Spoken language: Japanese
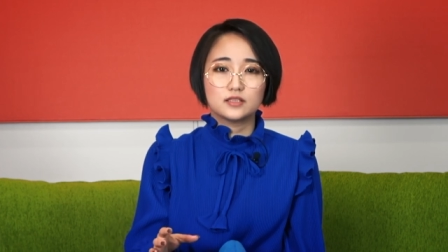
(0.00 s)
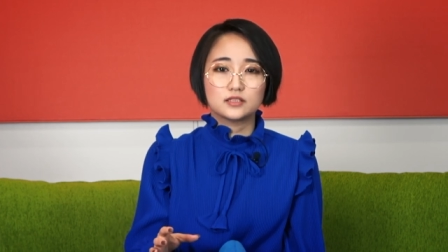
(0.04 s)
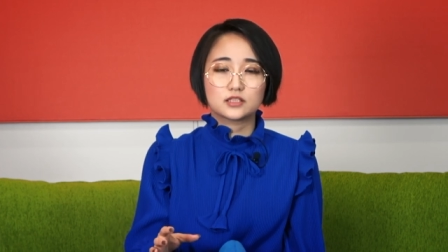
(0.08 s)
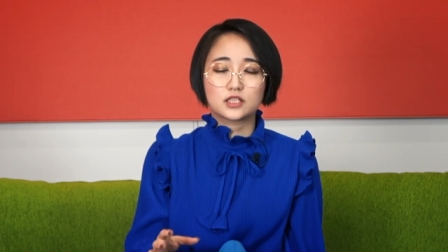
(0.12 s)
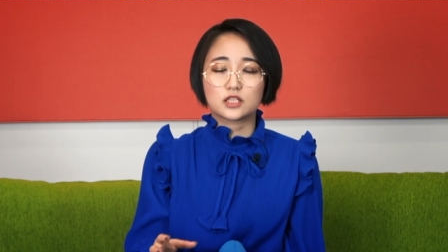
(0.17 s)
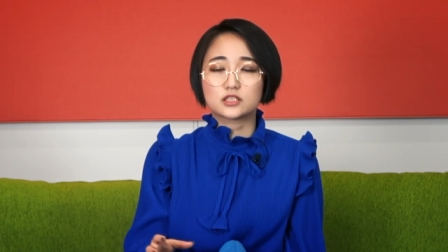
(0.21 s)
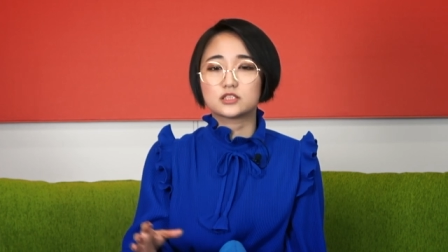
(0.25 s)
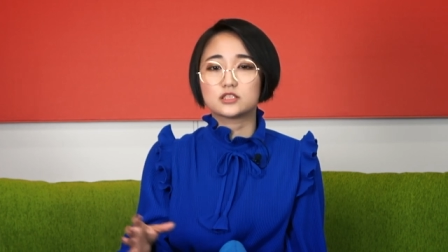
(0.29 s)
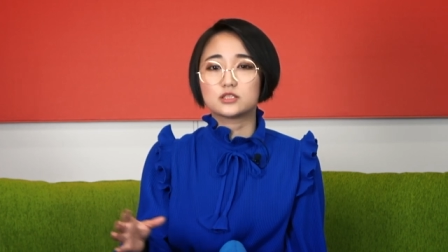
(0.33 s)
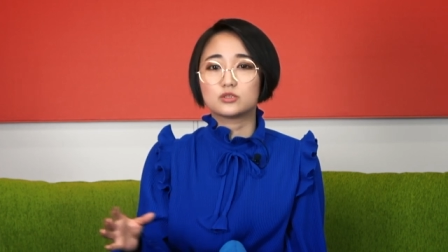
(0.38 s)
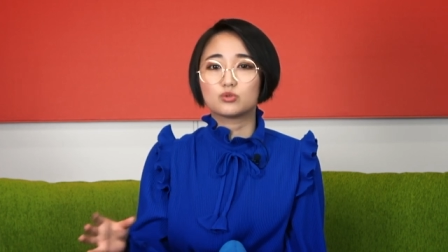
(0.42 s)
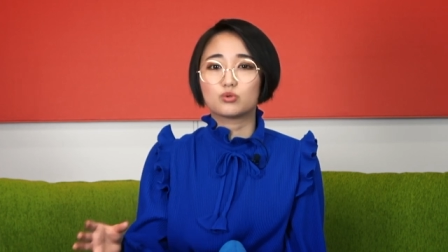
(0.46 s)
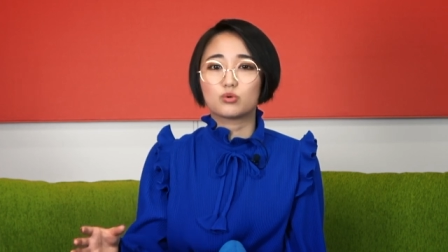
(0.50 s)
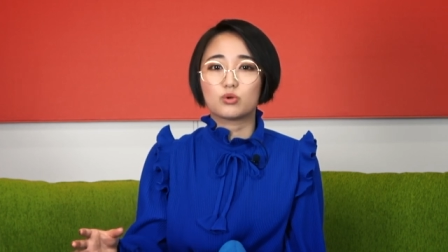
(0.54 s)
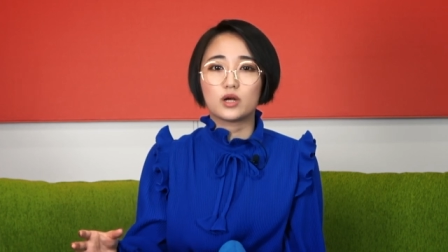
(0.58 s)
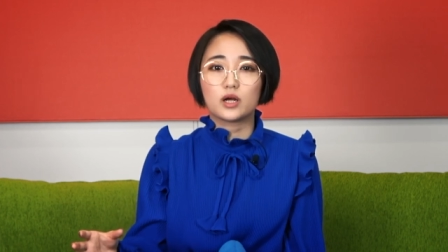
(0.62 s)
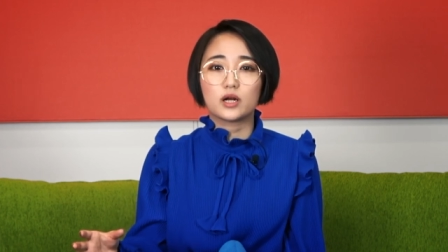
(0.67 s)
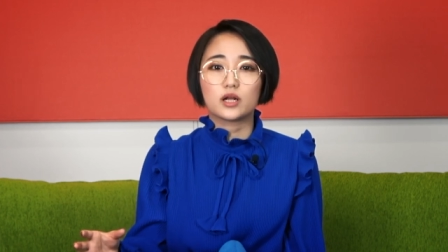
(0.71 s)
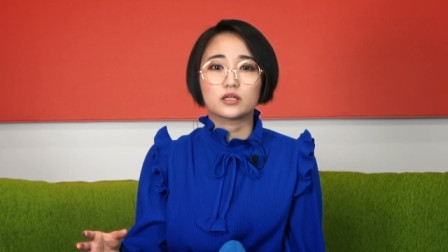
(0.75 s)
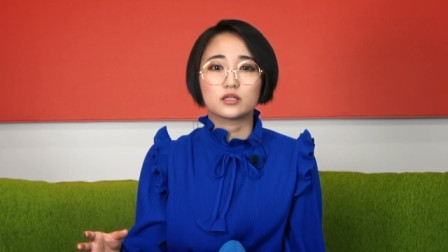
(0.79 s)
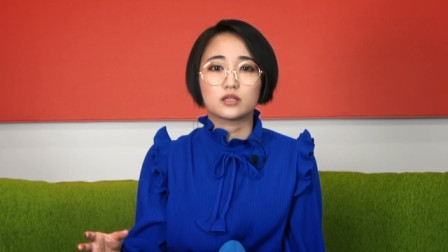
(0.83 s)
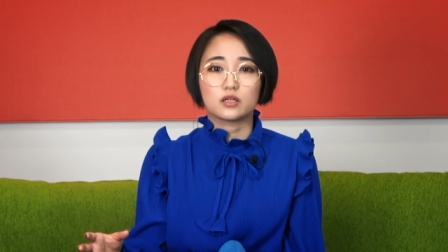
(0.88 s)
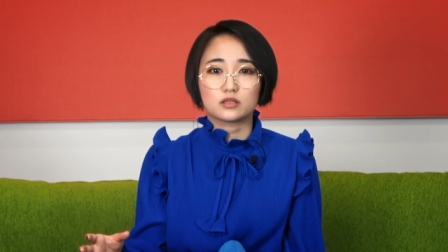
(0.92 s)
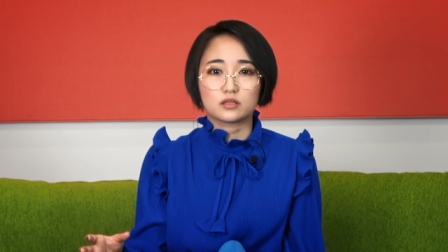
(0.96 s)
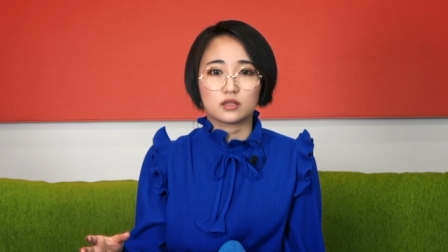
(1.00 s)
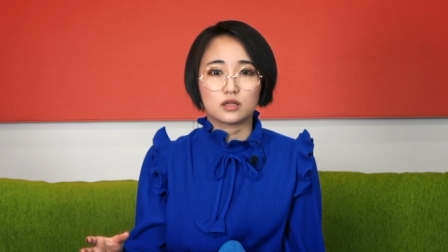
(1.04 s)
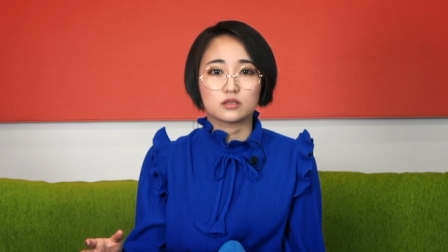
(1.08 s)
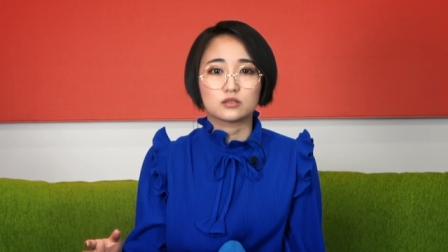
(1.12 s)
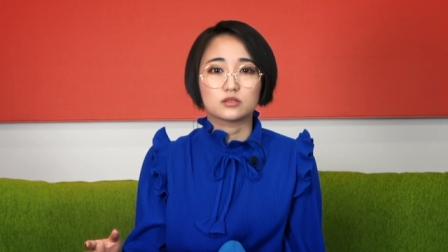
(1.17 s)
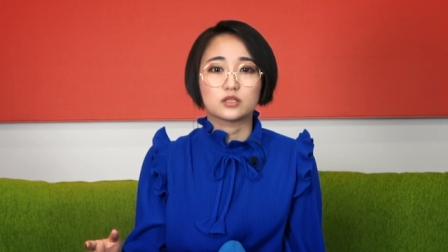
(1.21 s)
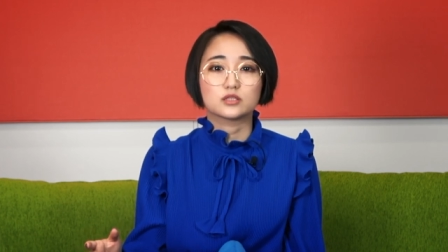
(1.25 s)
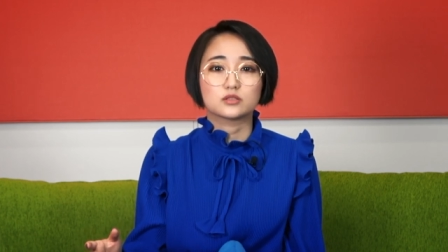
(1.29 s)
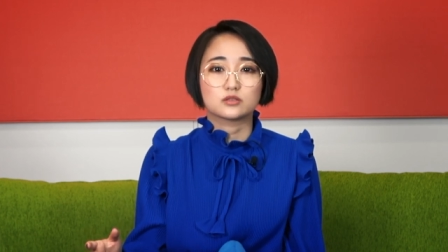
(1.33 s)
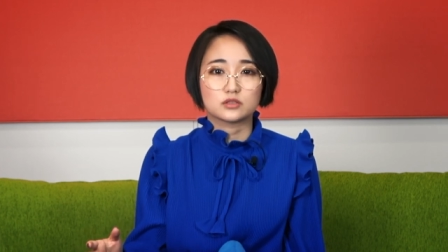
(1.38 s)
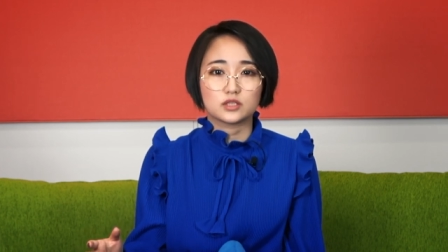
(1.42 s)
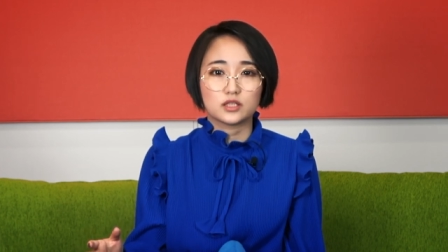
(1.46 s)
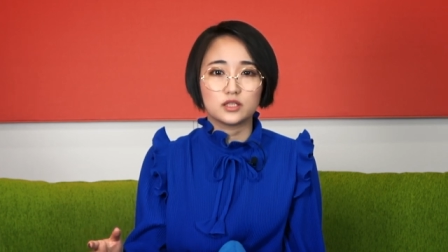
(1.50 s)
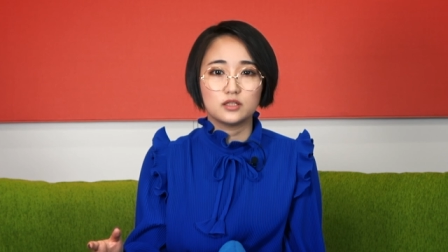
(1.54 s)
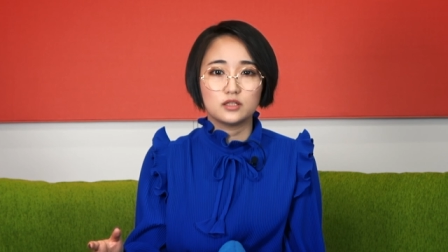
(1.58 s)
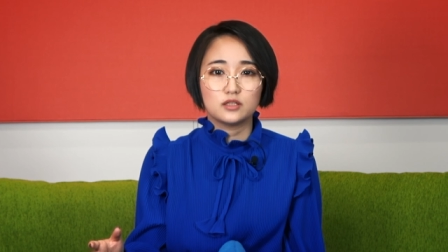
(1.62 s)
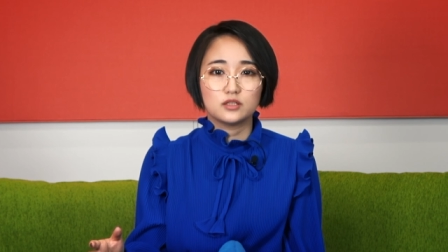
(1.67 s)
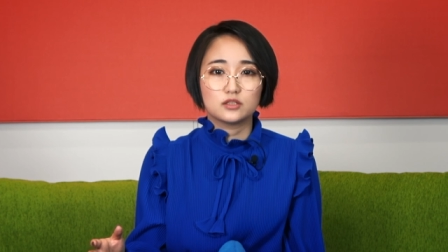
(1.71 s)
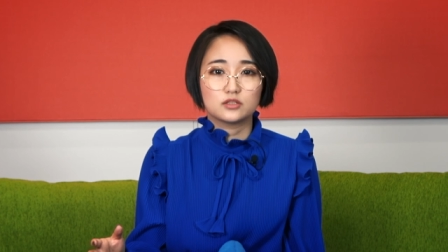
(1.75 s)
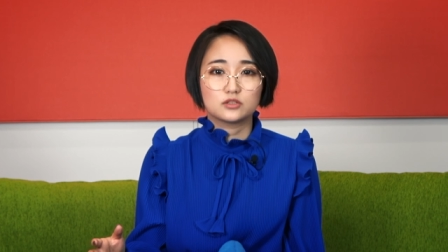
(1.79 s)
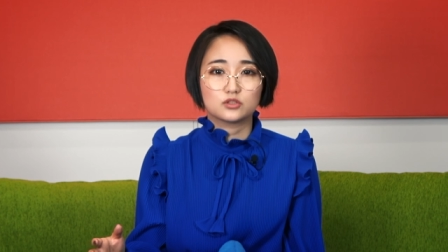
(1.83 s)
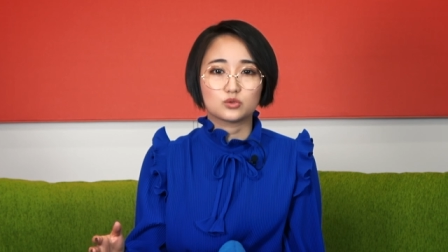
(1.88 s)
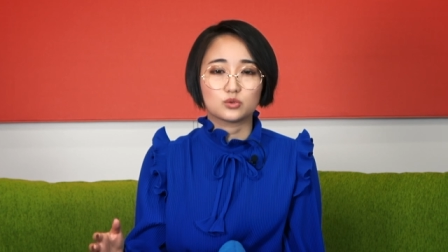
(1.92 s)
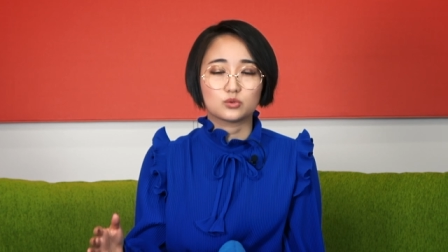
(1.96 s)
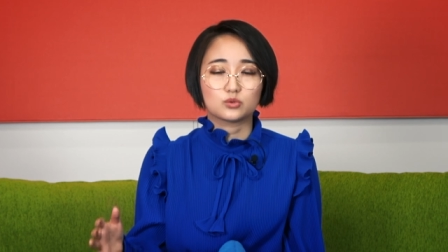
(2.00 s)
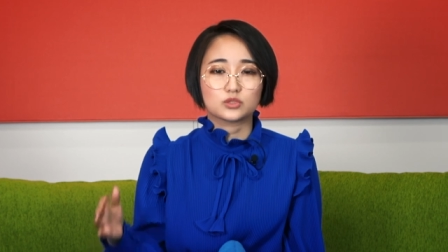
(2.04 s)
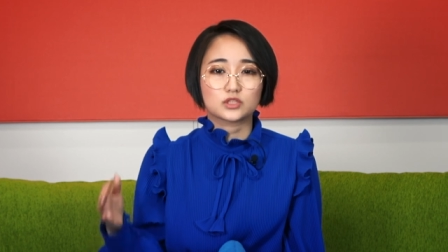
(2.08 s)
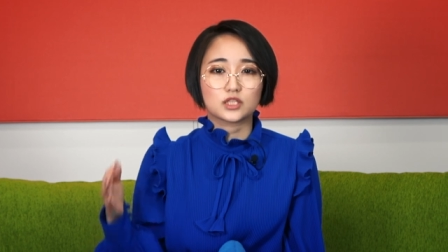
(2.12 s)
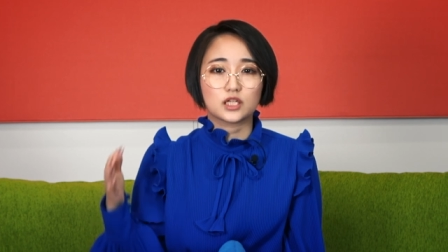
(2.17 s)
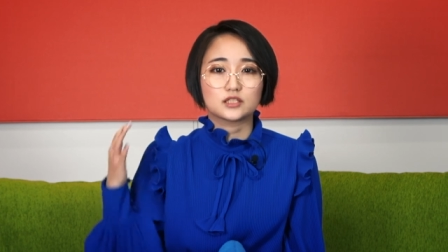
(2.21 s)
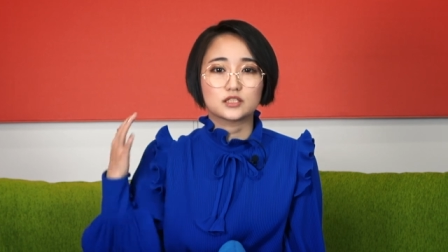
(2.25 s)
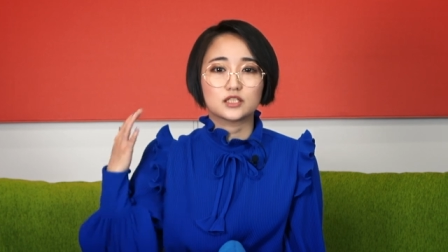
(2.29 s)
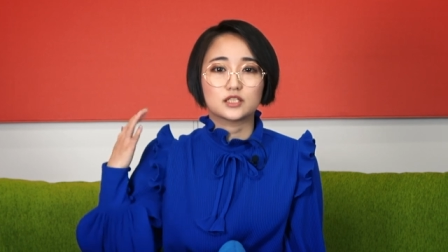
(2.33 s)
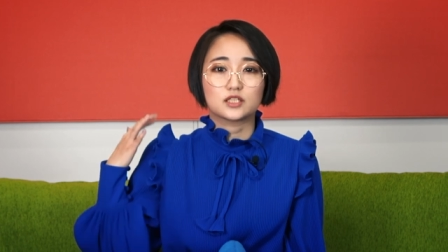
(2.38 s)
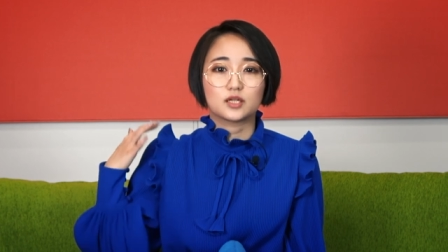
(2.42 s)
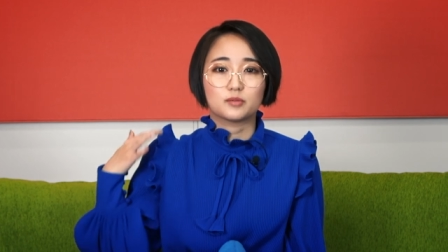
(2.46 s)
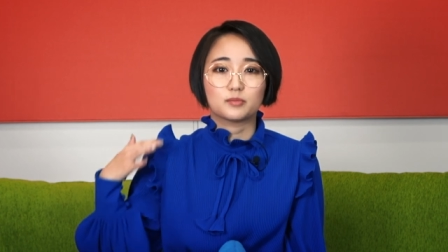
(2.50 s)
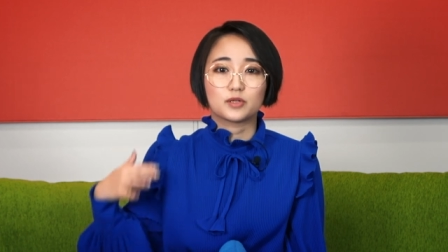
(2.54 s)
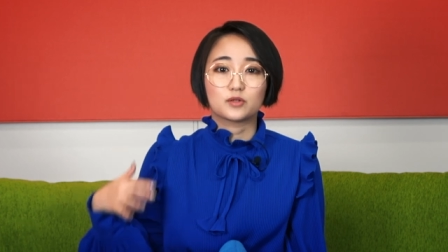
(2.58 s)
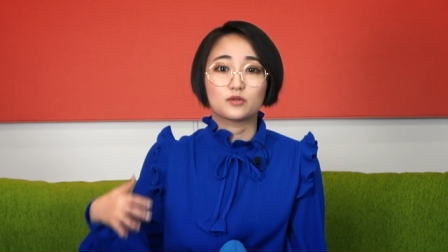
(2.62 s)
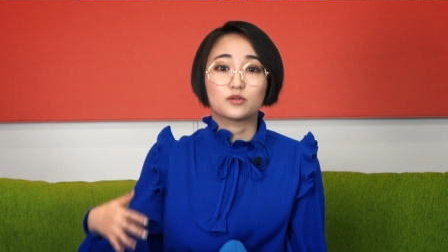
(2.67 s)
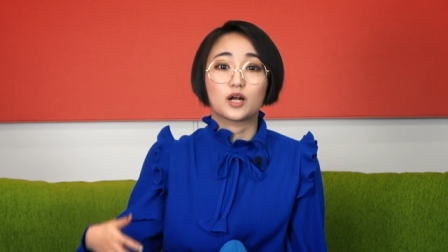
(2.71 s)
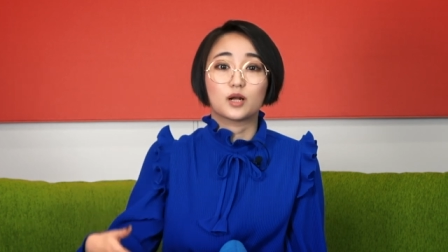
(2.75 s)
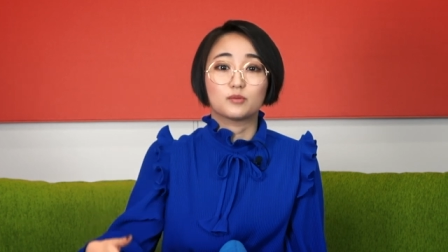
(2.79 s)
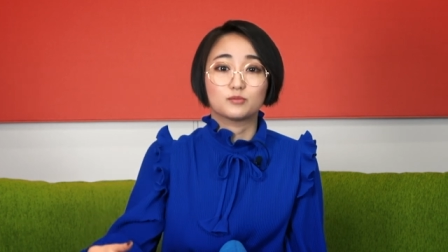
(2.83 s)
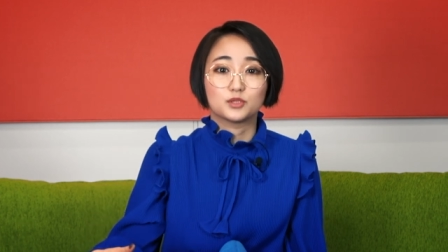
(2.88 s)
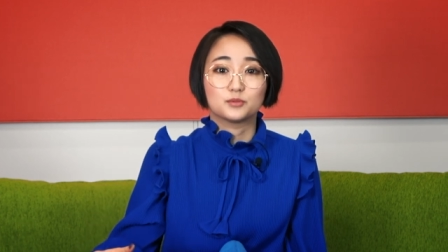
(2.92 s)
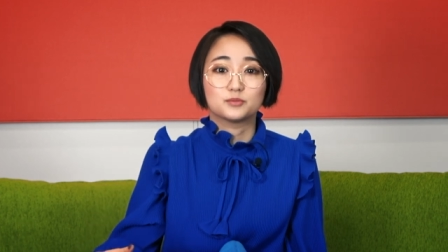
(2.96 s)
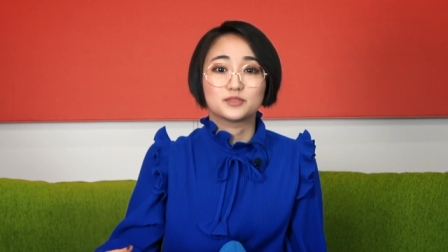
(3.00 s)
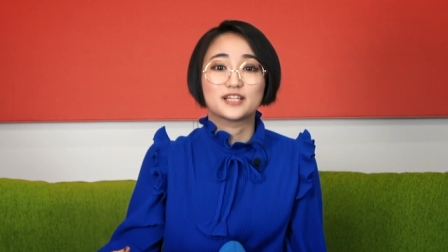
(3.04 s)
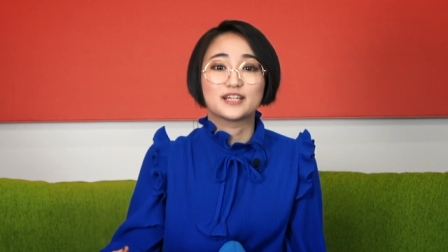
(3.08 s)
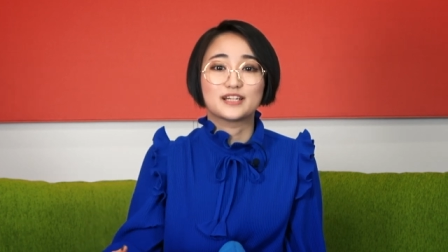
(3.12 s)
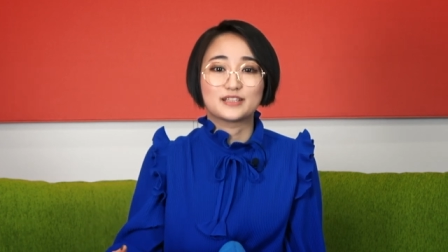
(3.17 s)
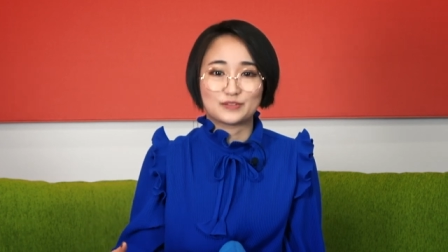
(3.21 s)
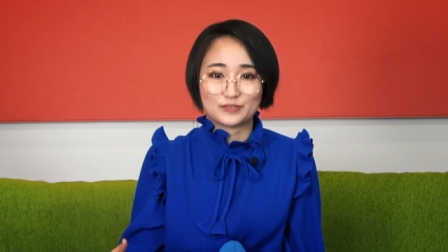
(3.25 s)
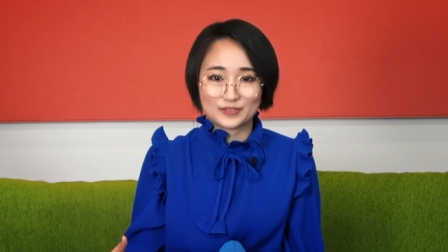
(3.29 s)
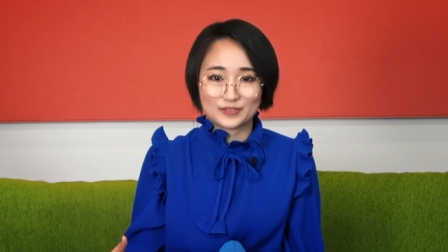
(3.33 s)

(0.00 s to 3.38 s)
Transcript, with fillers: 写真撮られてたんですねその 3700g みたいな時